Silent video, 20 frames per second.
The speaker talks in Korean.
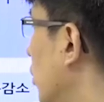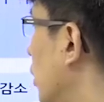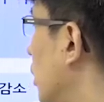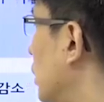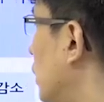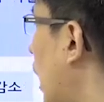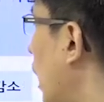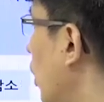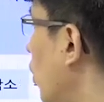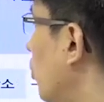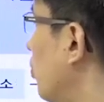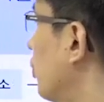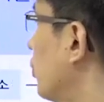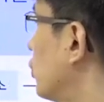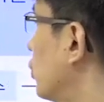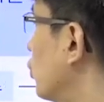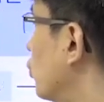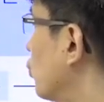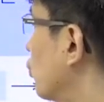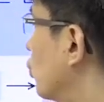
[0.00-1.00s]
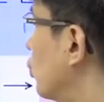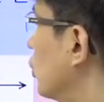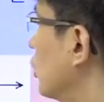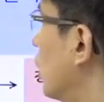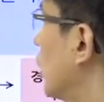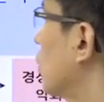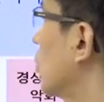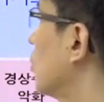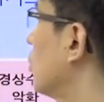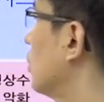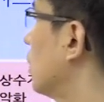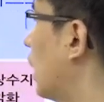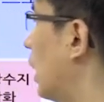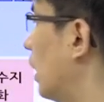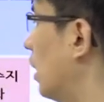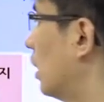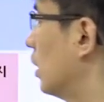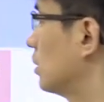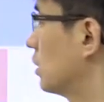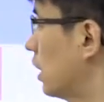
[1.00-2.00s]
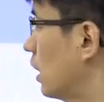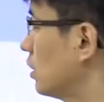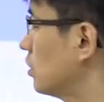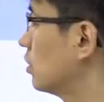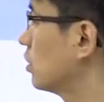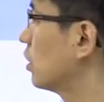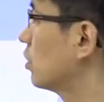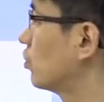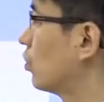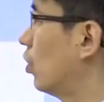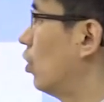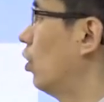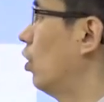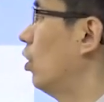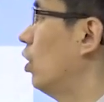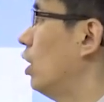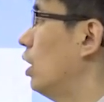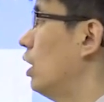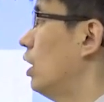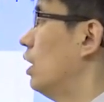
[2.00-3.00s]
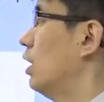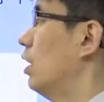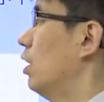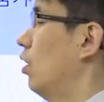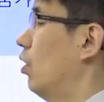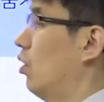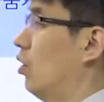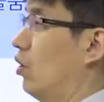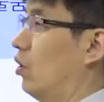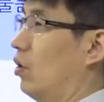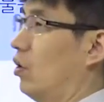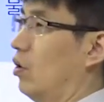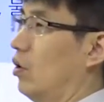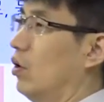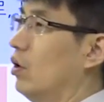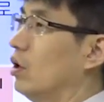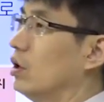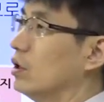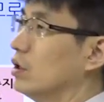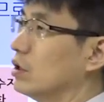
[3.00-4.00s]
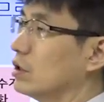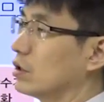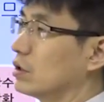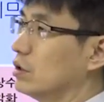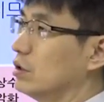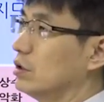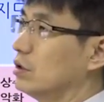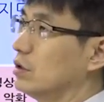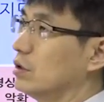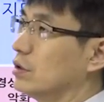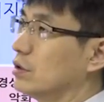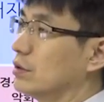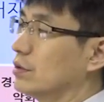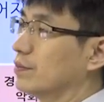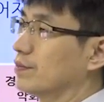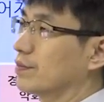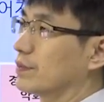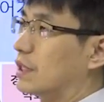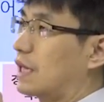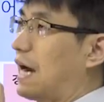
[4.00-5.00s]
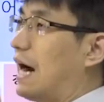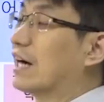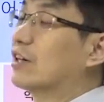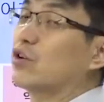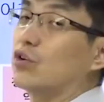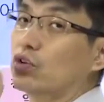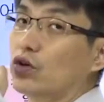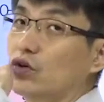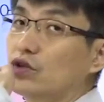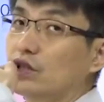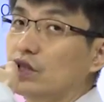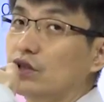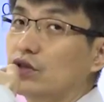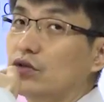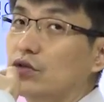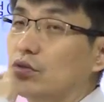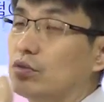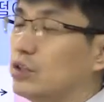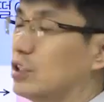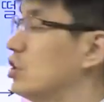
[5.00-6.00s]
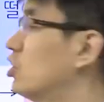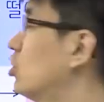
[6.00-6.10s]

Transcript: 그러니까 달러 표시 수출 가격은 가, 상승해서 어, 그 가격 경쟁력을